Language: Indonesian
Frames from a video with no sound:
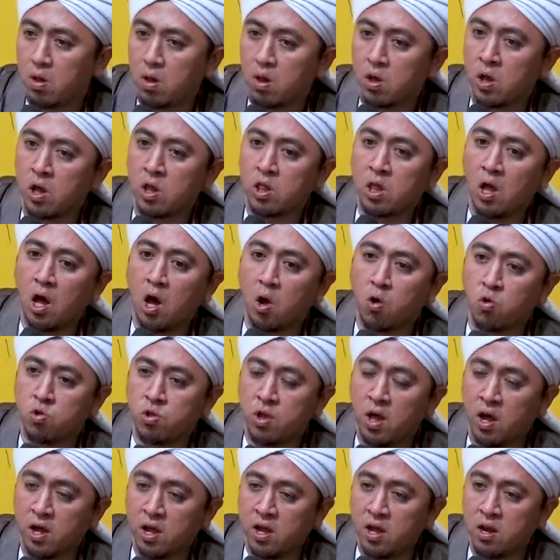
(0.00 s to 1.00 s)
Kita harus
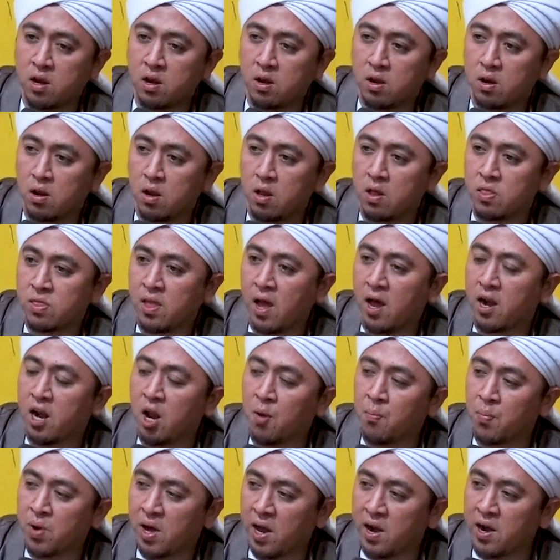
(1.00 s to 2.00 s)
yakin,
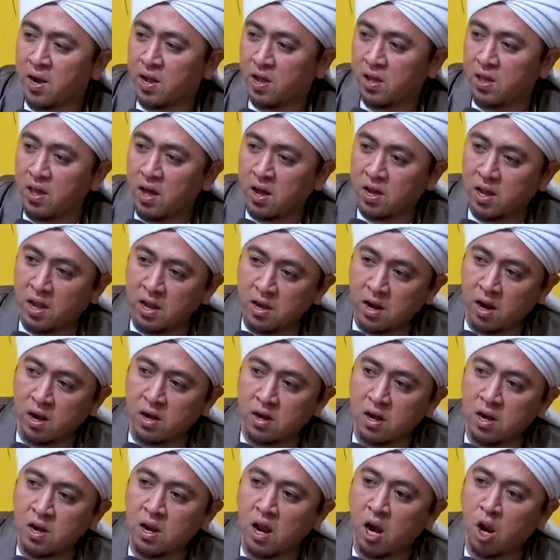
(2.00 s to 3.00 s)
tanamkan
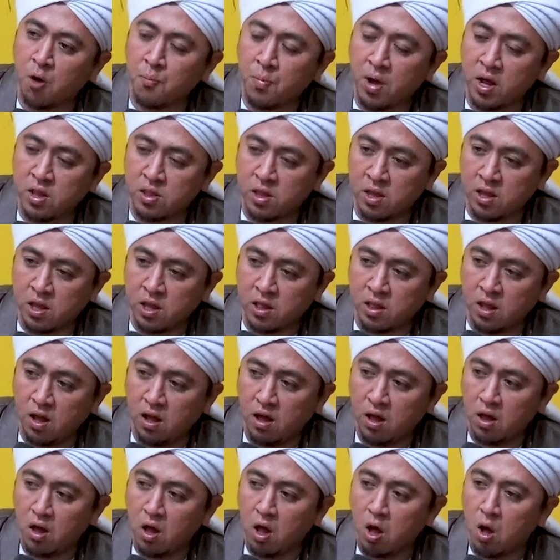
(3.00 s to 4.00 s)
keyakinan di dalam hati
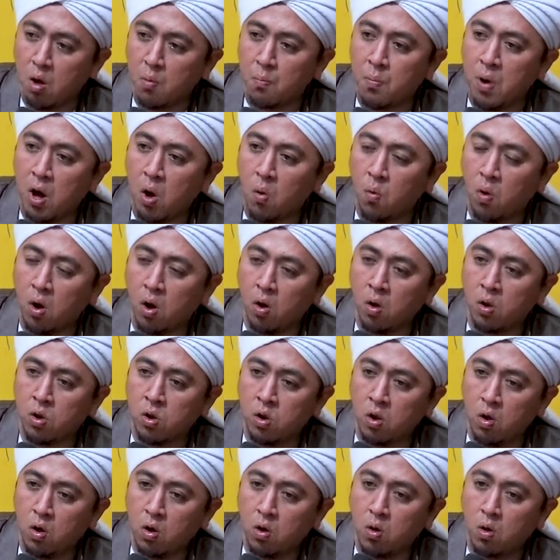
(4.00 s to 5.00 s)
kita bahwa
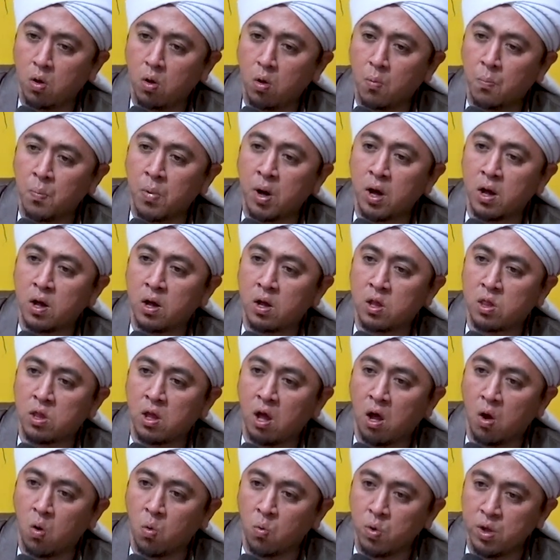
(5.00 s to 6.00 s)
Allah
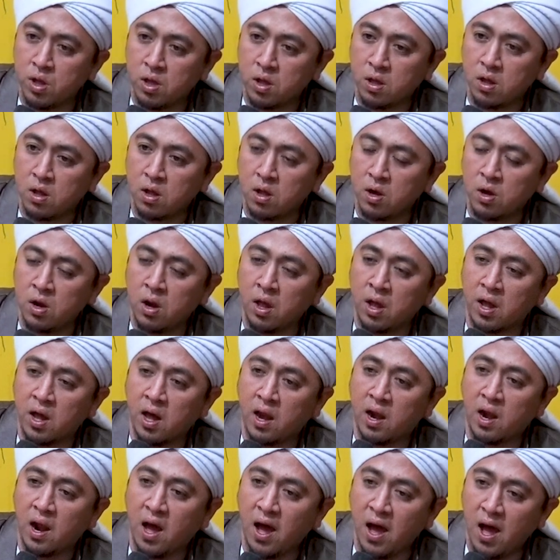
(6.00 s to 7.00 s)
mengetahui
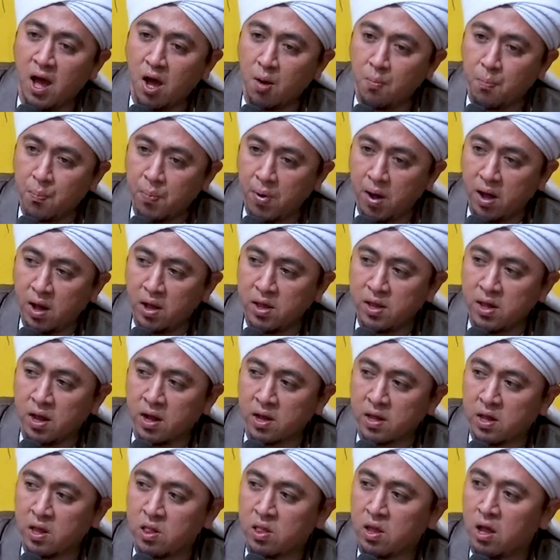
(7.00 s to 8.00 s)
dengan apa
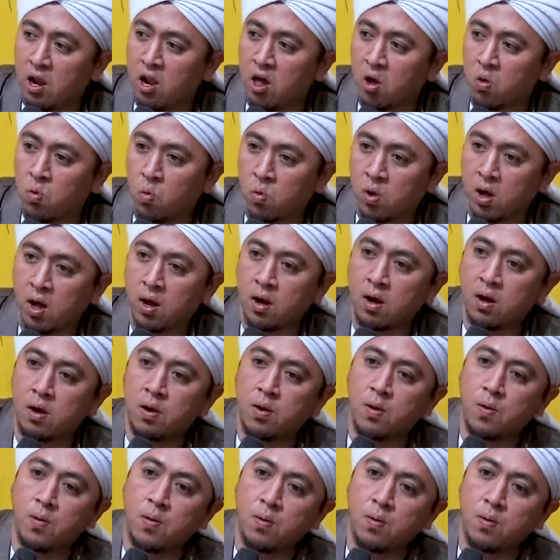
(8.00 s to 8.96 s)
yang kita lakukan.